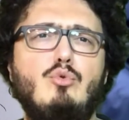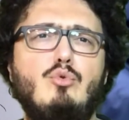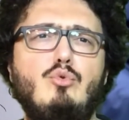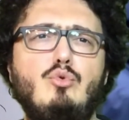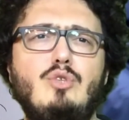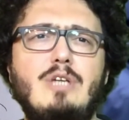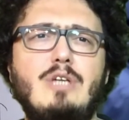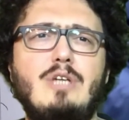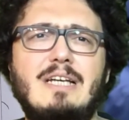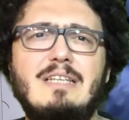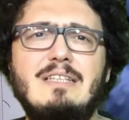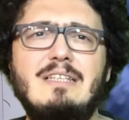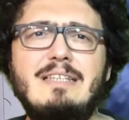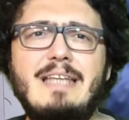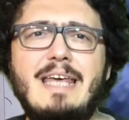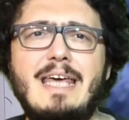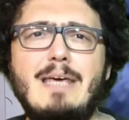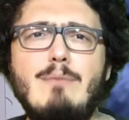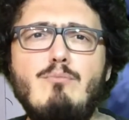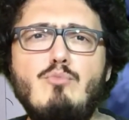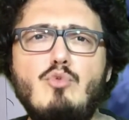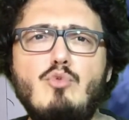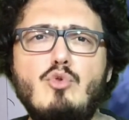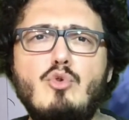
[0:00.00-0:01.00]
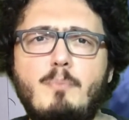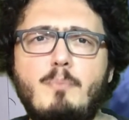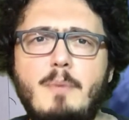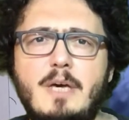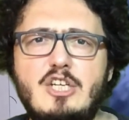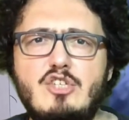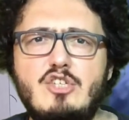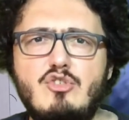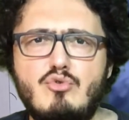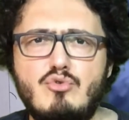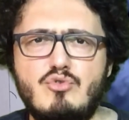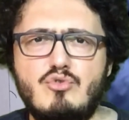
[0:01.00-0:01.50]
Dünyanın en büyük
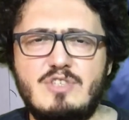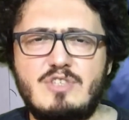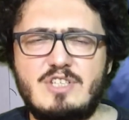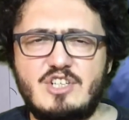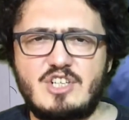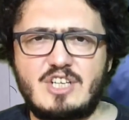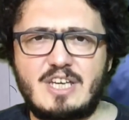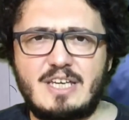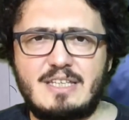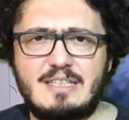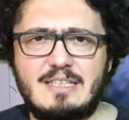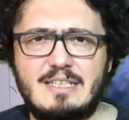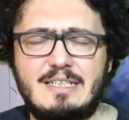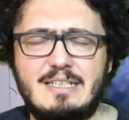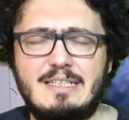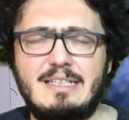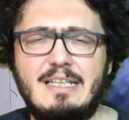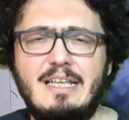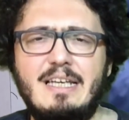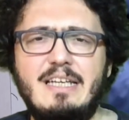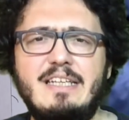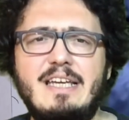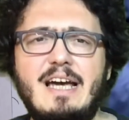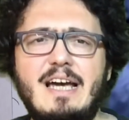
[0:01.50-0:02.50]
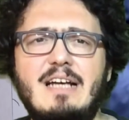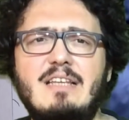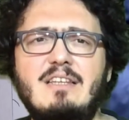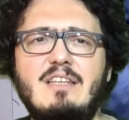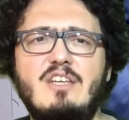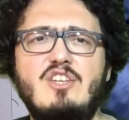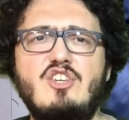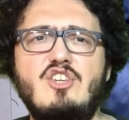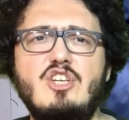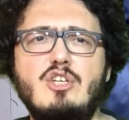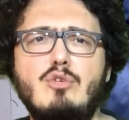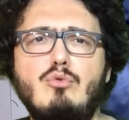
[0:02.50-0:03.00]
500 şirketinin
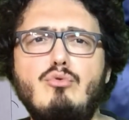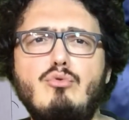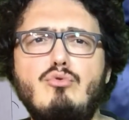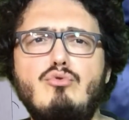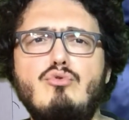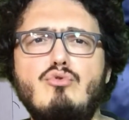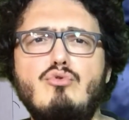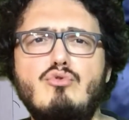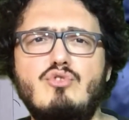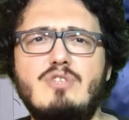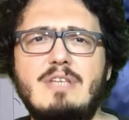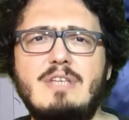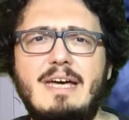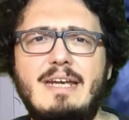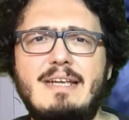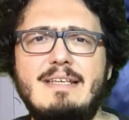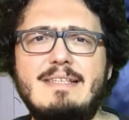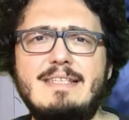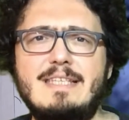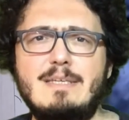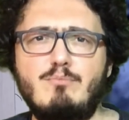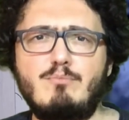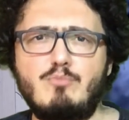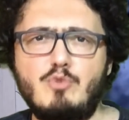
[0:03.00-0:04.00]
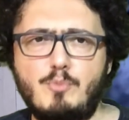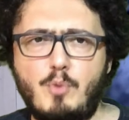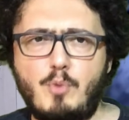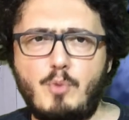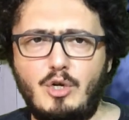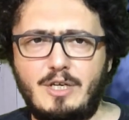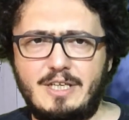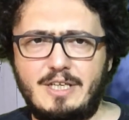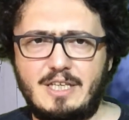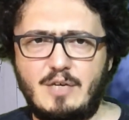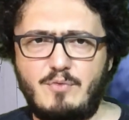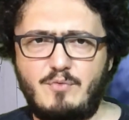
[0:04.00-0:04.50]
yaklaşık 300 tanesi bu
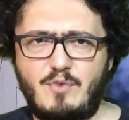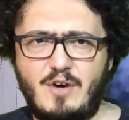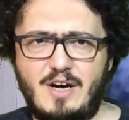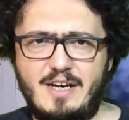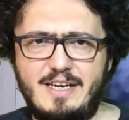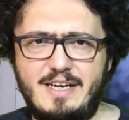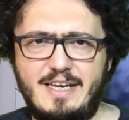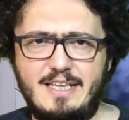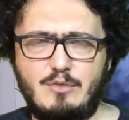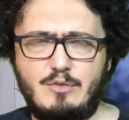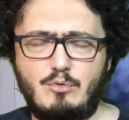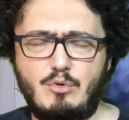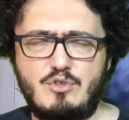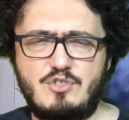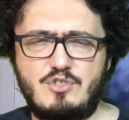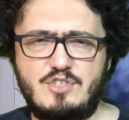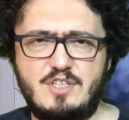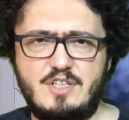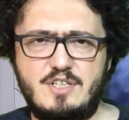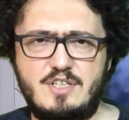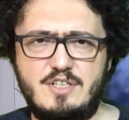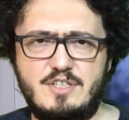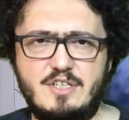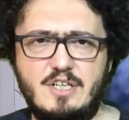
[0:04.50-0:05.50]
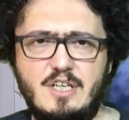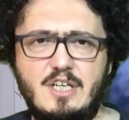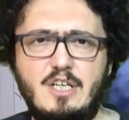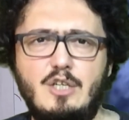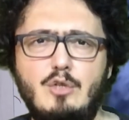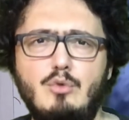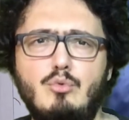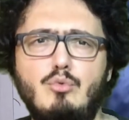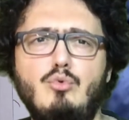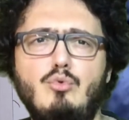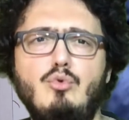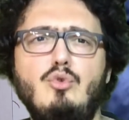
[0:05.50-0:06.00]
bölgede faaliyet gösterir.
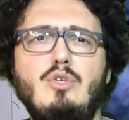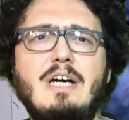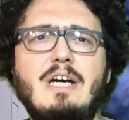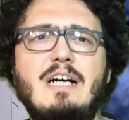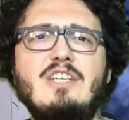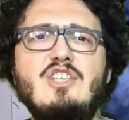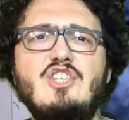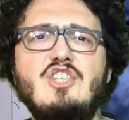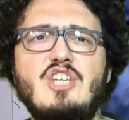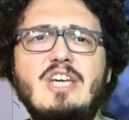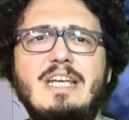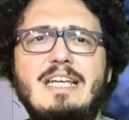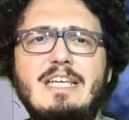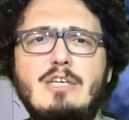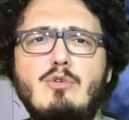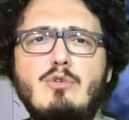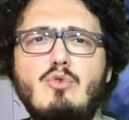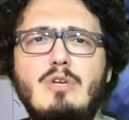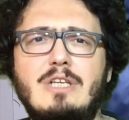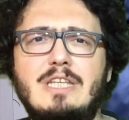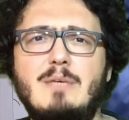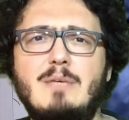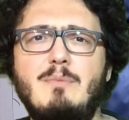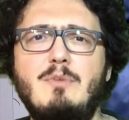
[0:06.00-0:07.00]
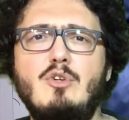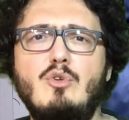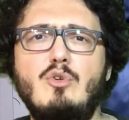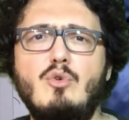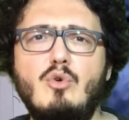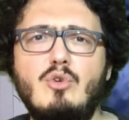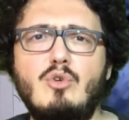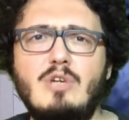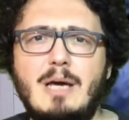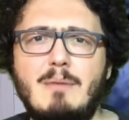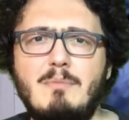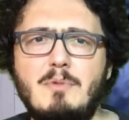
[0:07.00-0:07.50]
Dünya çelik üretiminin
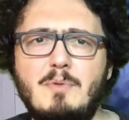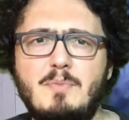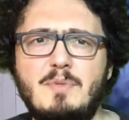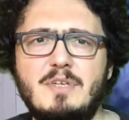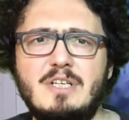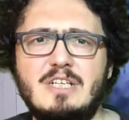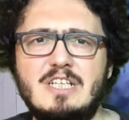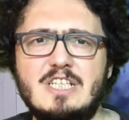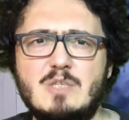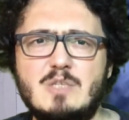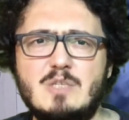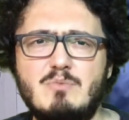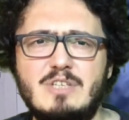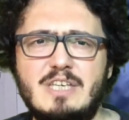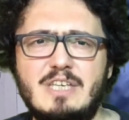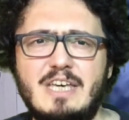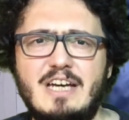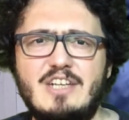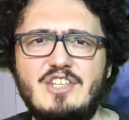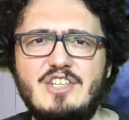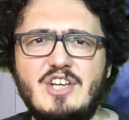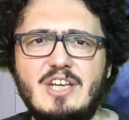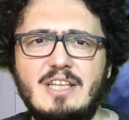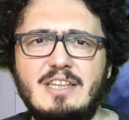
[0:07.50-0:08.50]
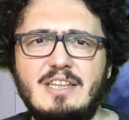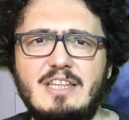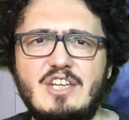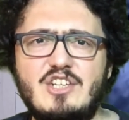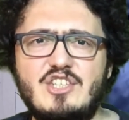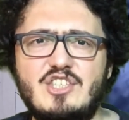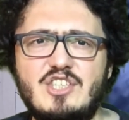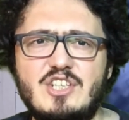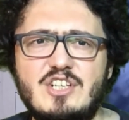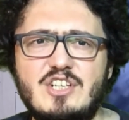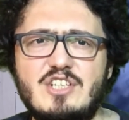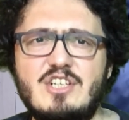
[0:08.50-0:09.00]
önemli bir kısmını
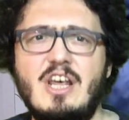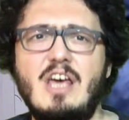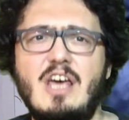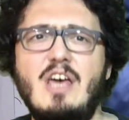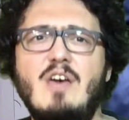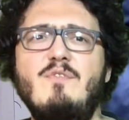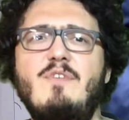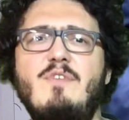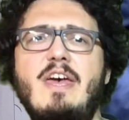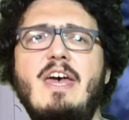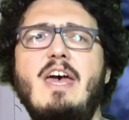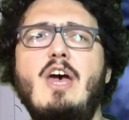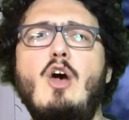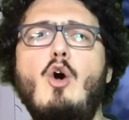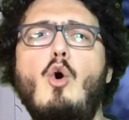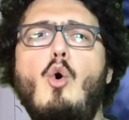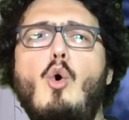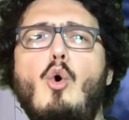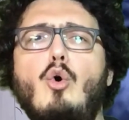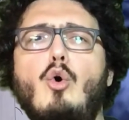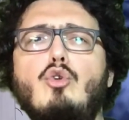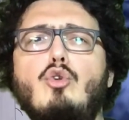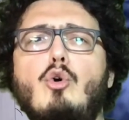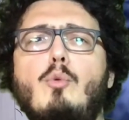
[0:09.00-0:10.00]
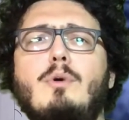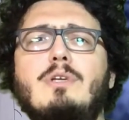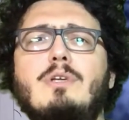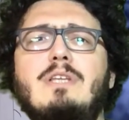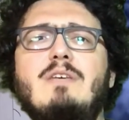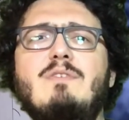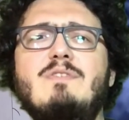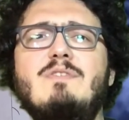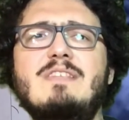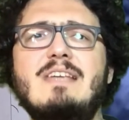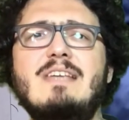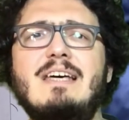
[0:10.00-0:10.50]
gerçekleştirir ve
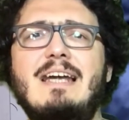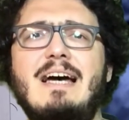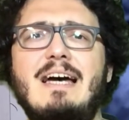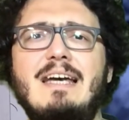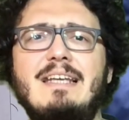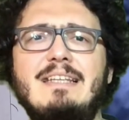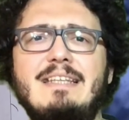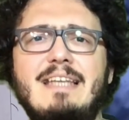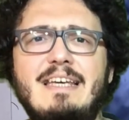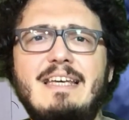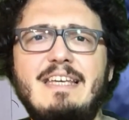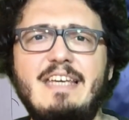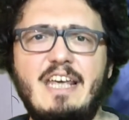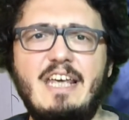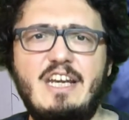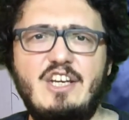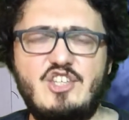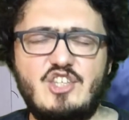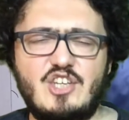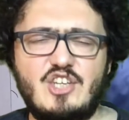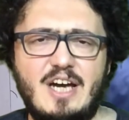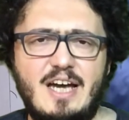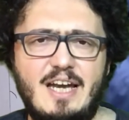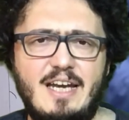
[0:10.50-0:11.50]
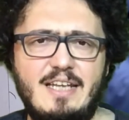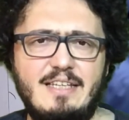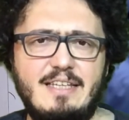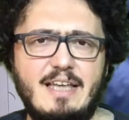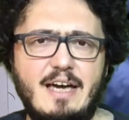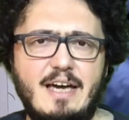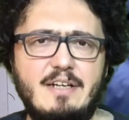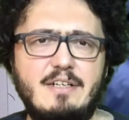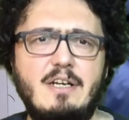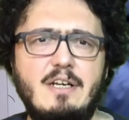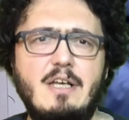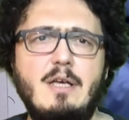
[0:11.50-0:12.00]
otomotiv sanayinde yer işgal
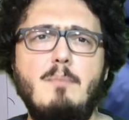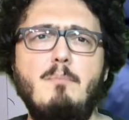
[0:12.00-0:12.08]
eder.